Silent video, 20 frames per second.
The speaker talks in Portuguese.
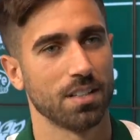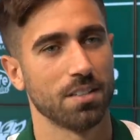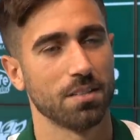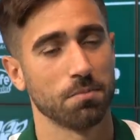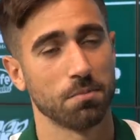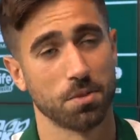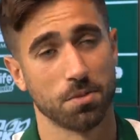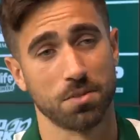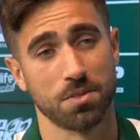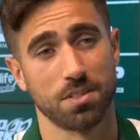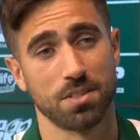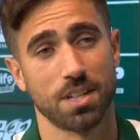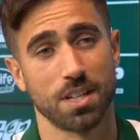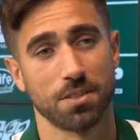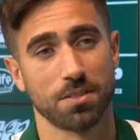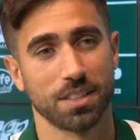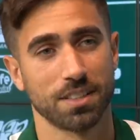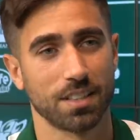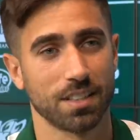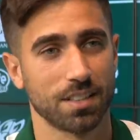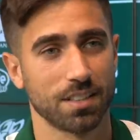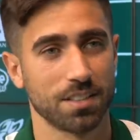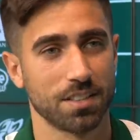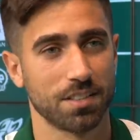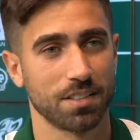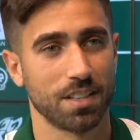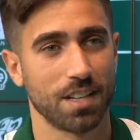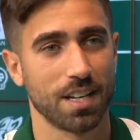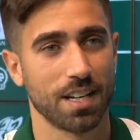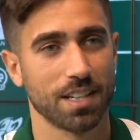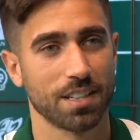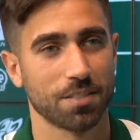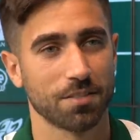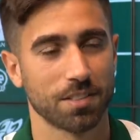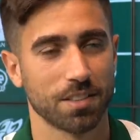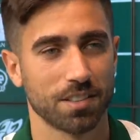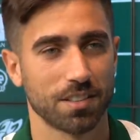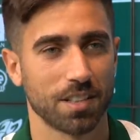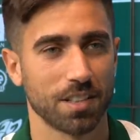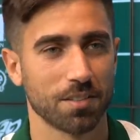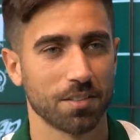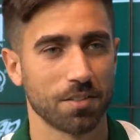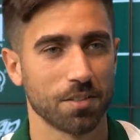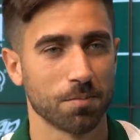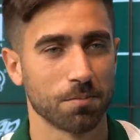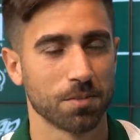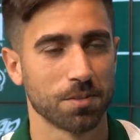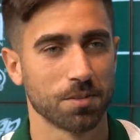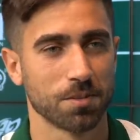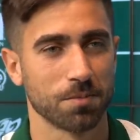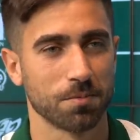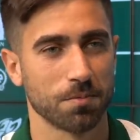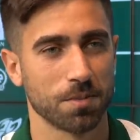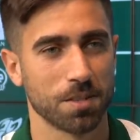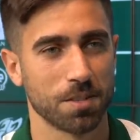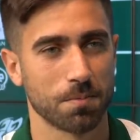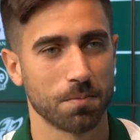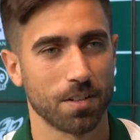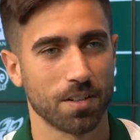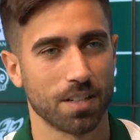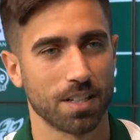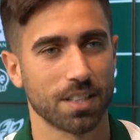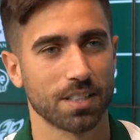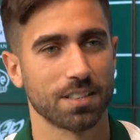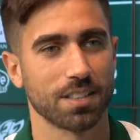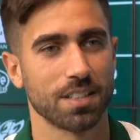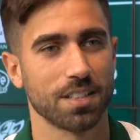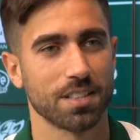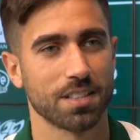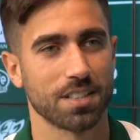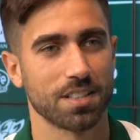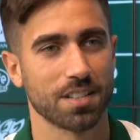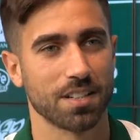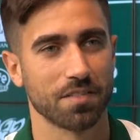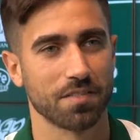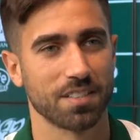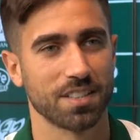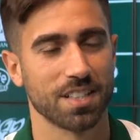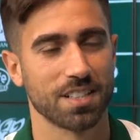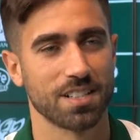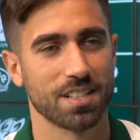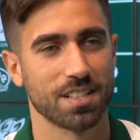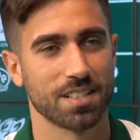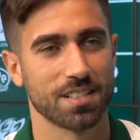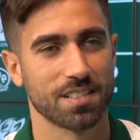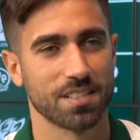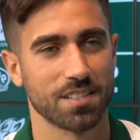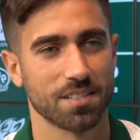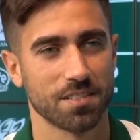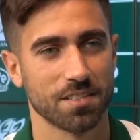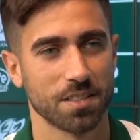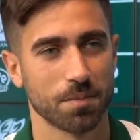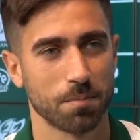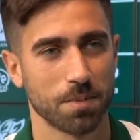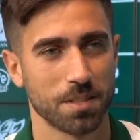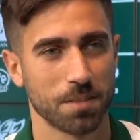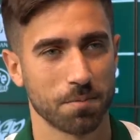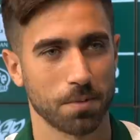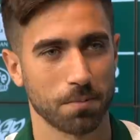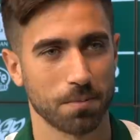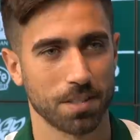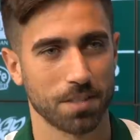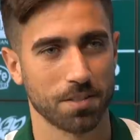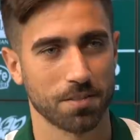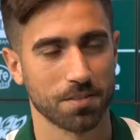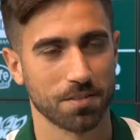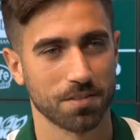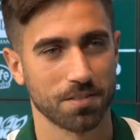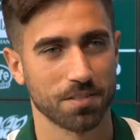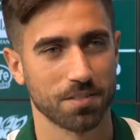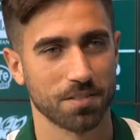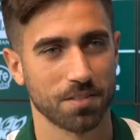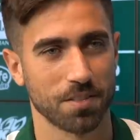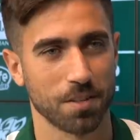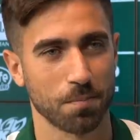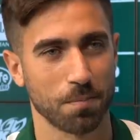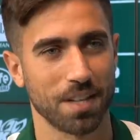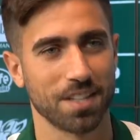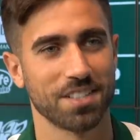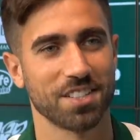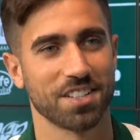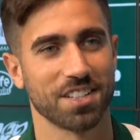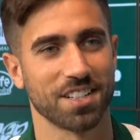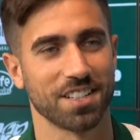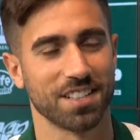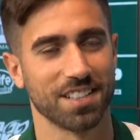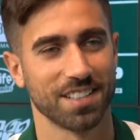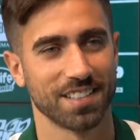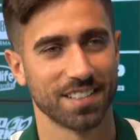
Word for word: Me considero um atacante técnico e tenho como principal característica acho que a finalização e principalmente com, com a perna esquerda.